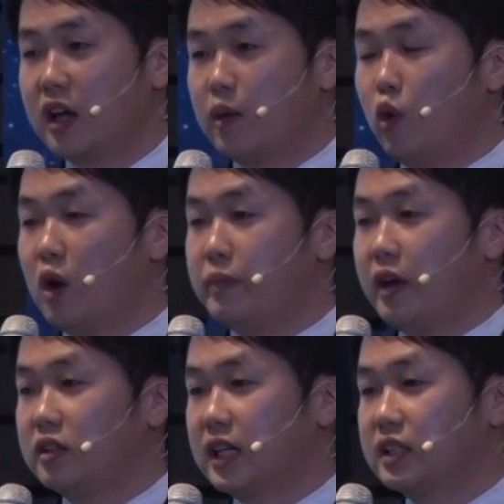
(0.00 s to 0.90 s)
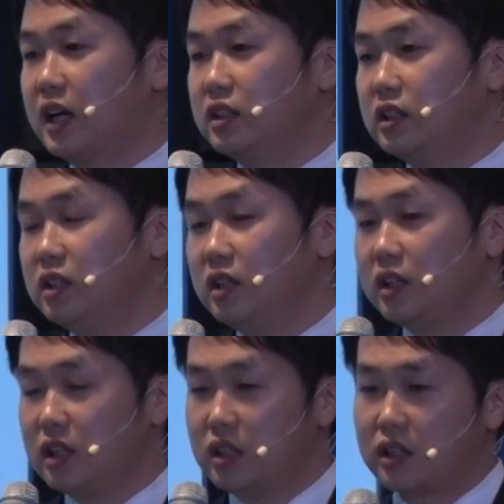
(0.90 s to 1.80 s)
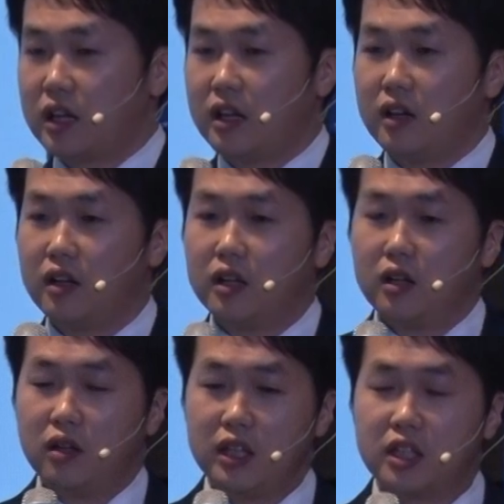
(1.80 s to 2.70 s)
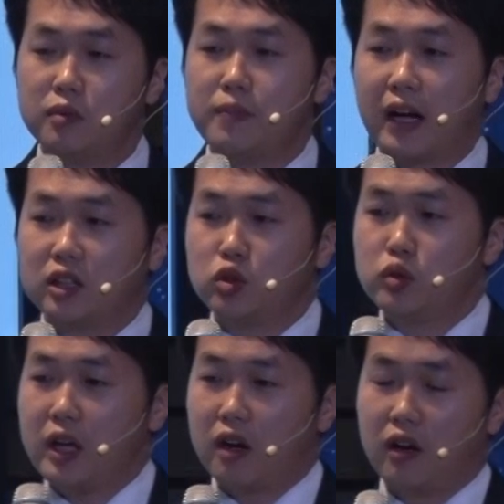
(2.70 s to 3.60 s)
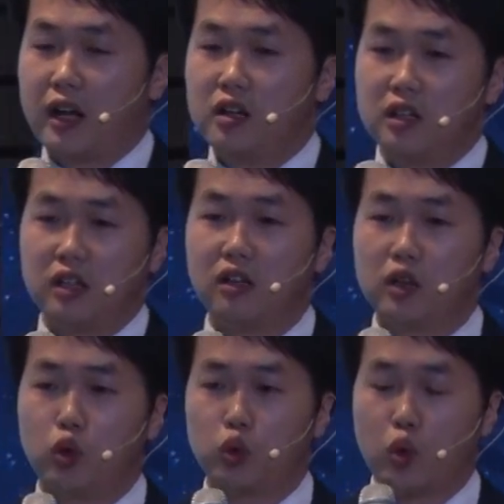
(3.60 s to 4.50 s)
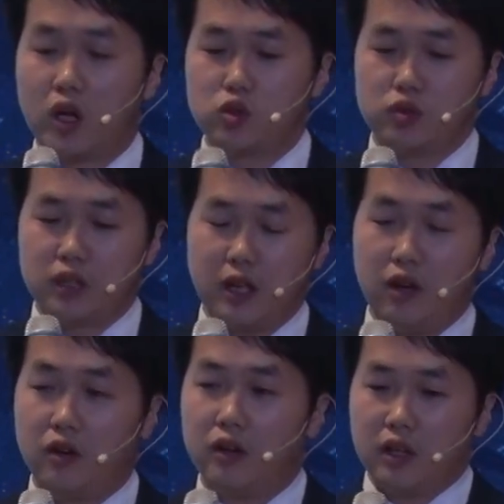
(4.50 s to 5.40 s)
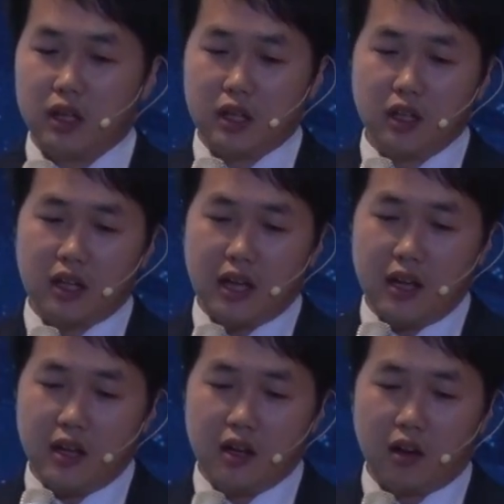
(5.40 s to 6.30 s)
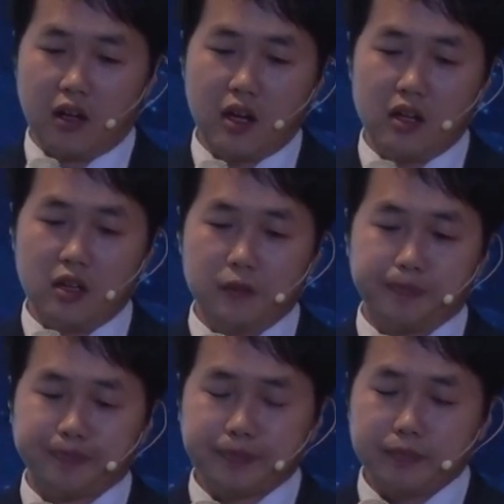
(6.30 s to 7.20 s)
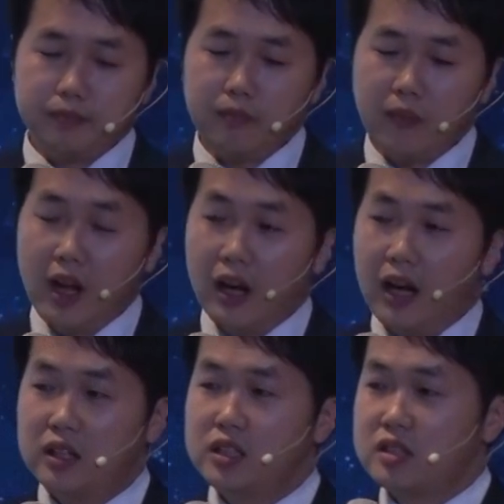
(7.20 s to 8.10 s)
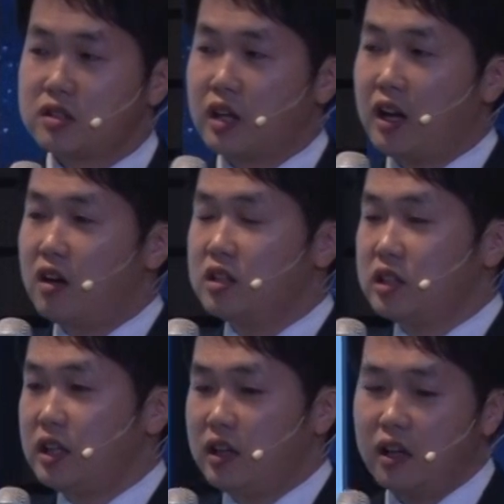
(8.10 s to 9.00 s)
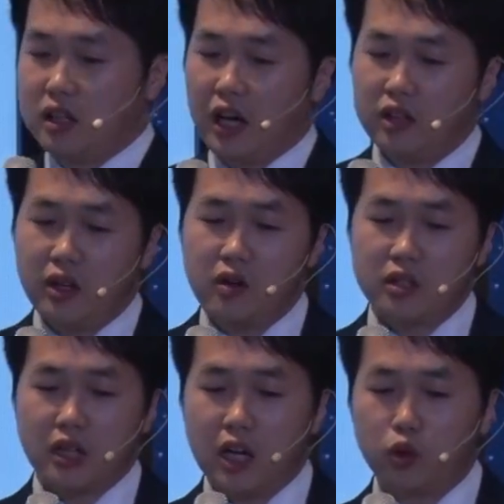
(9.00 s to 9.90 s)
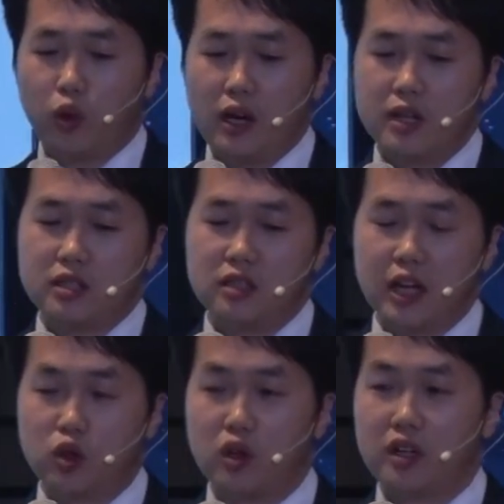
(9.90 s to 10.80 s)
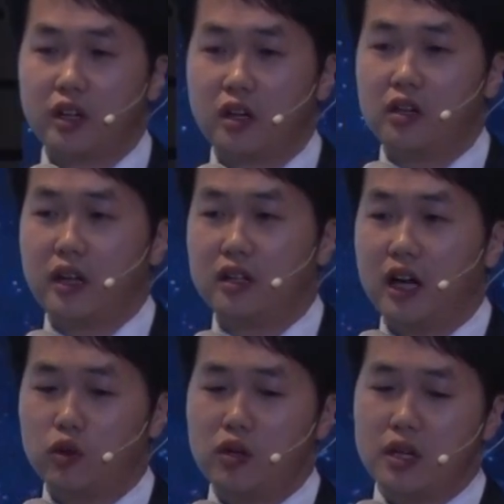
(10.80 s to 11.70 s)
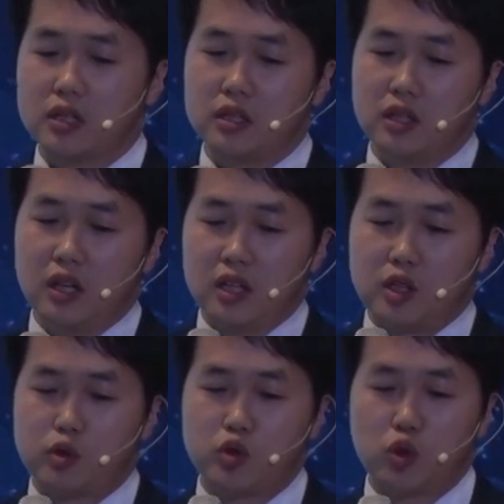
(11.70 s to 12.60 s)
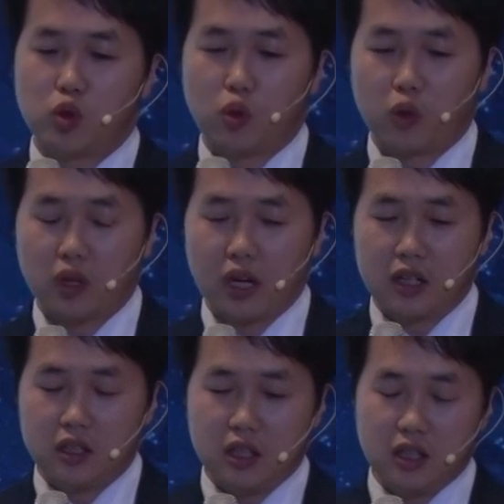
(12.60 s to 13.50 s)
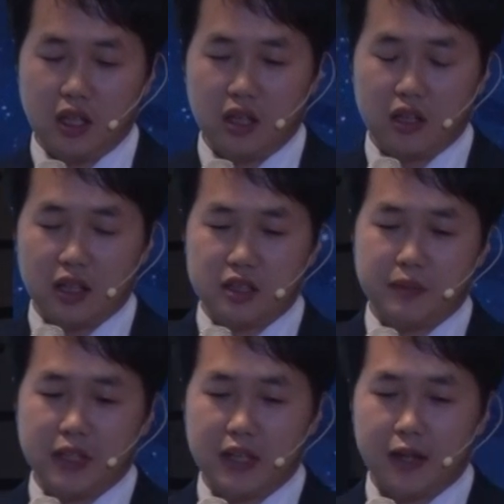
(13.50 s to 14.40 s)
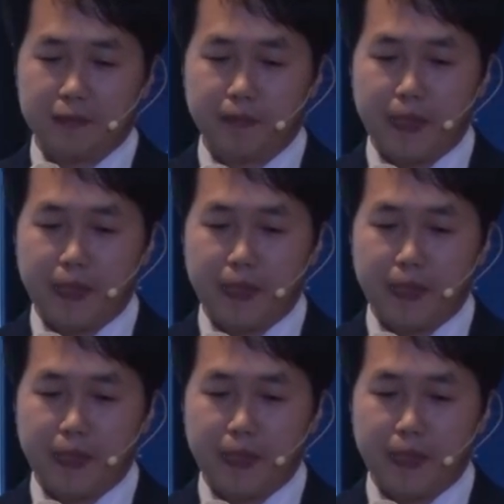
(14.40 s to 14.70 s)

암호화폐 자산을 이렇게 입금을 받은 후에 거래를 일어나도록 도와주는데요. 이렇게 거래를 하는 데 있어서 해커들이 핫월렛, 핫월렛을 네트워크 연결되어 있는 핫월렛을 집중적으로 공격하는 일들이 일어났습니다.